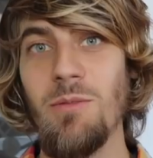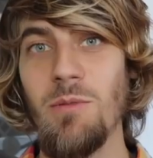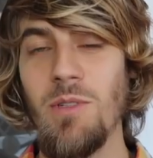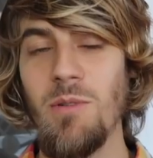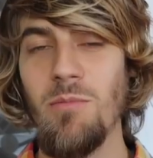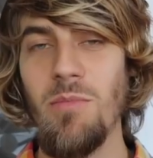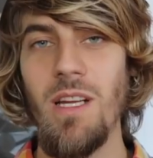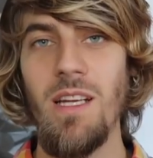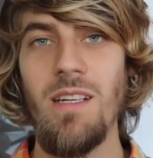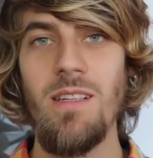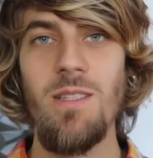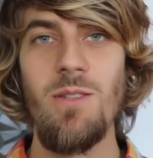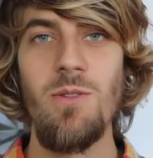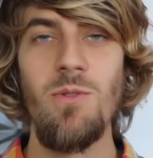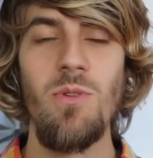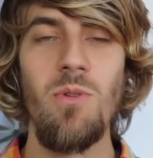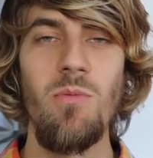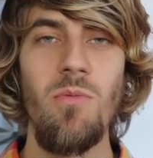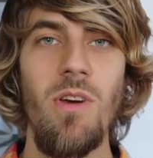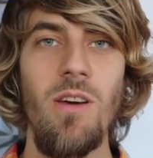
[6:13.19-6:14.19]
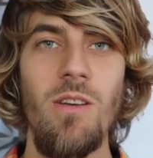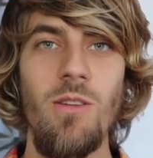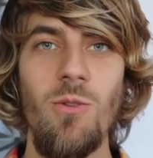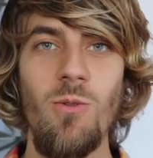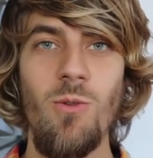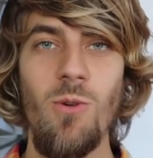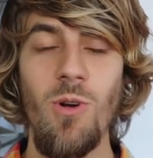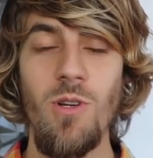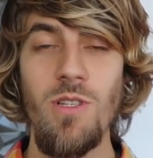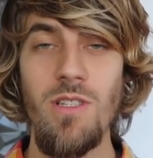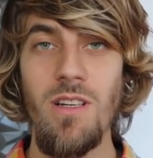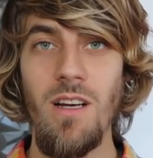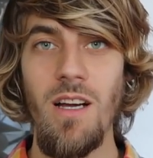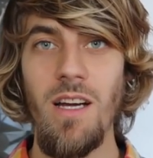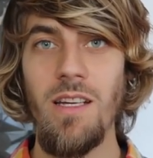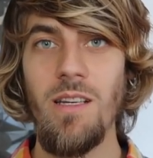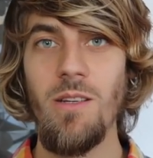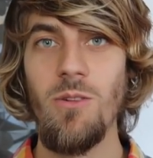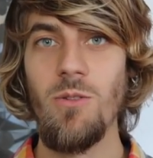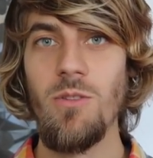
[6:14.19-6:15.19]
Habe ich eine Playlist zu gemacht,
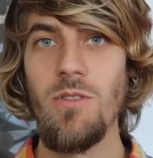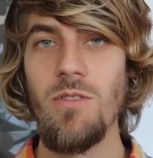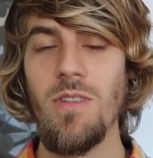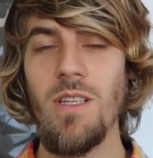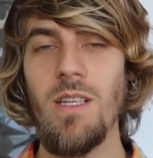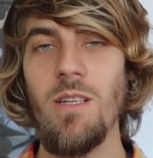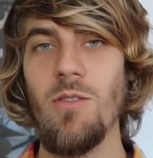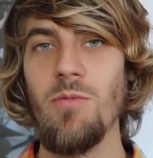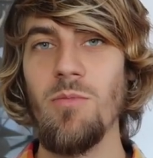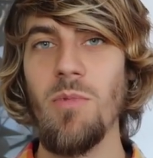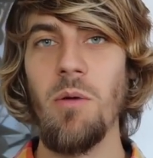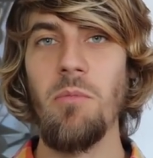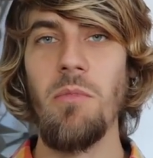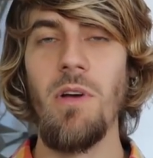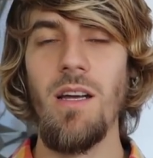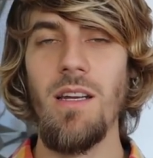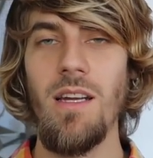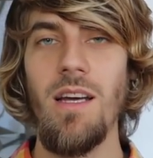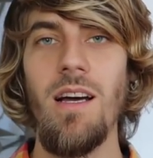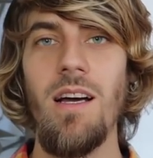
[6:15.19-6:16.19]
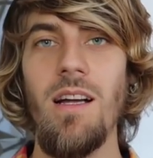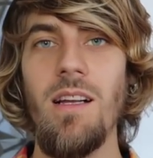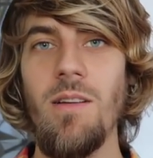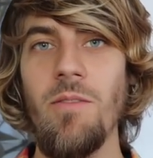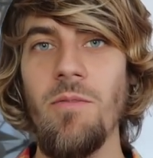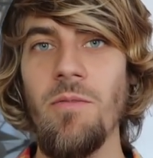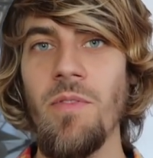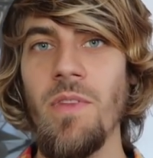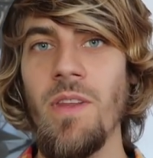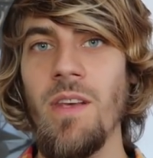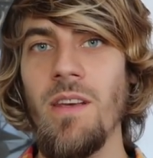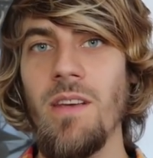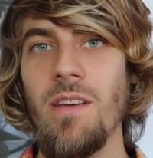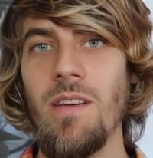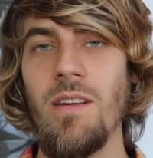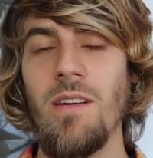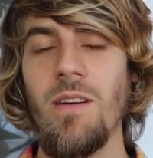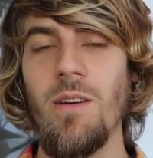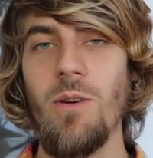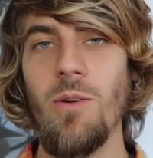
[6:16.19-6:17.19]
Rohkostreinigungsweg auf meinem Kanal.
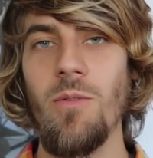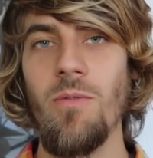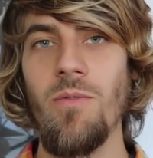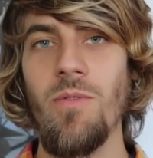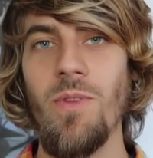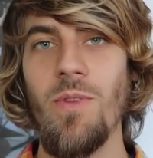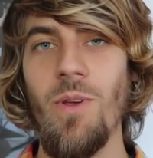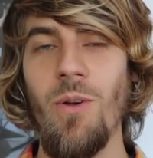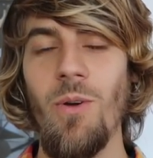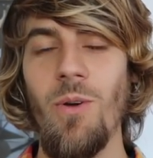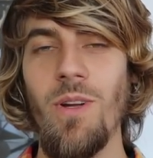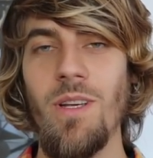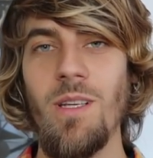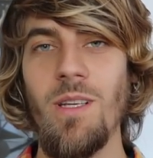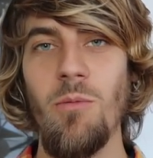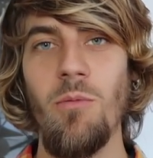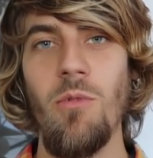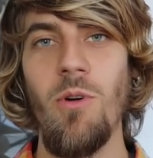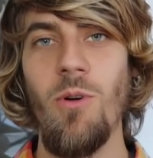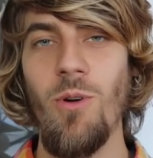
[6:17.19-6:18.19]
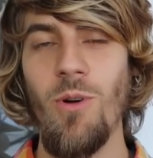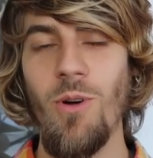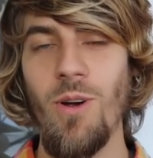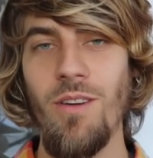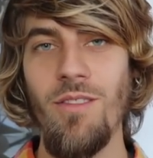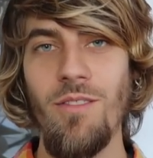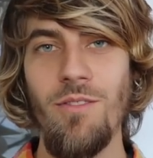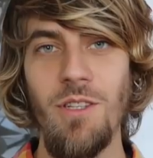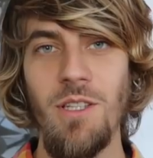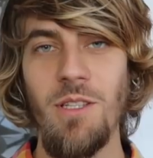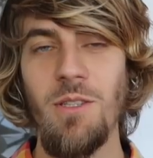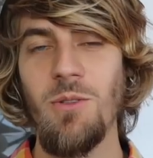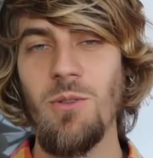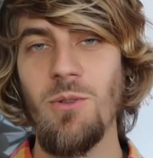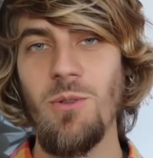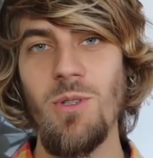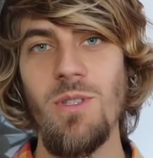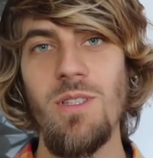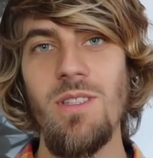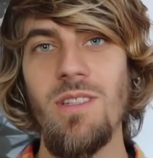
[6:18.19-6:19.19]
Genau. Aber ich habe auch einen
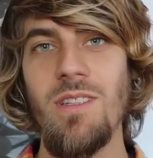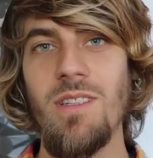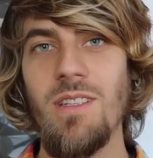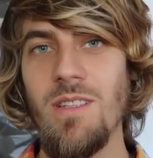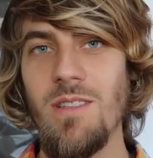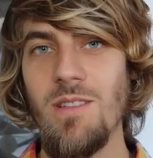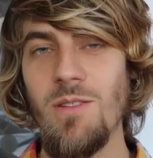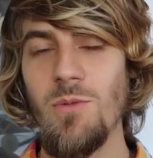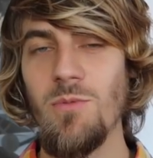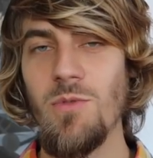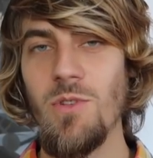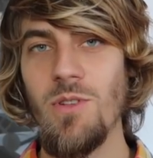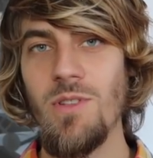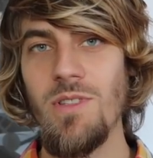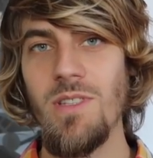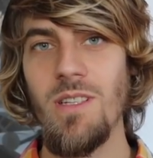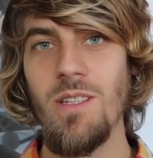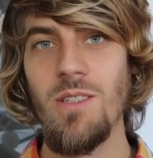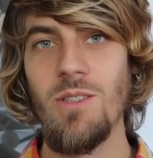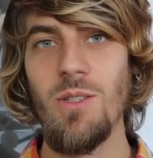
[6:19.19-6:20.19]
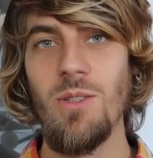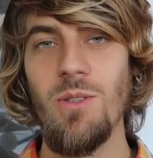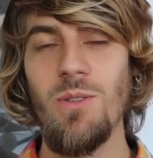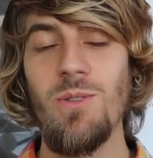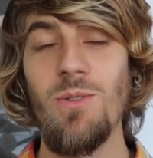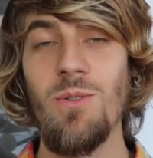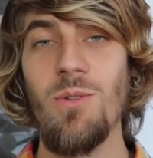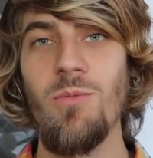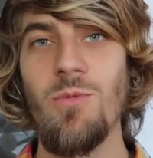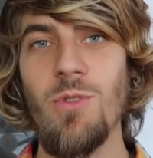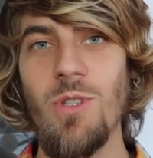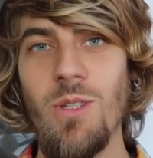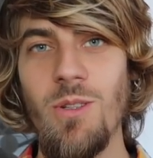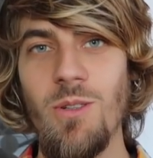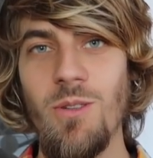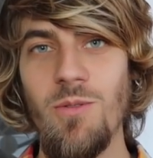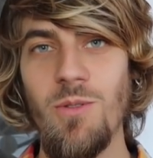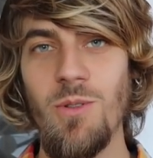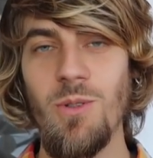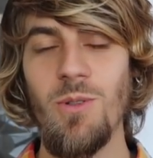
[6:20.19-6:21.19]
Videokurs, den kannst du dir umsonst anschauen zur
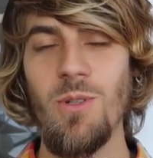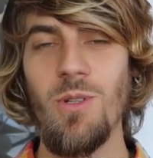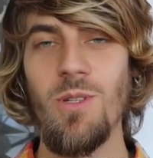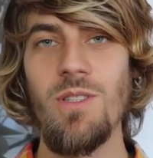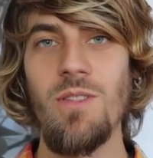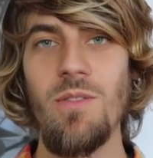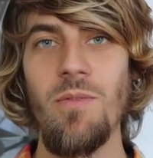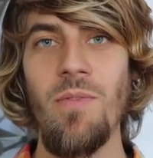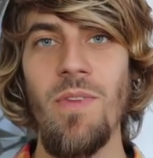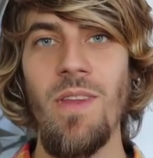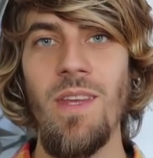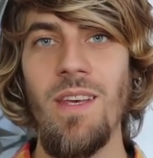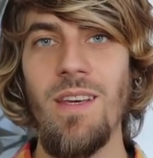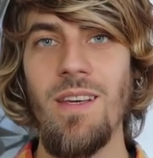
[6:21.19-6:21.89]
Umstellung auf Rohkost.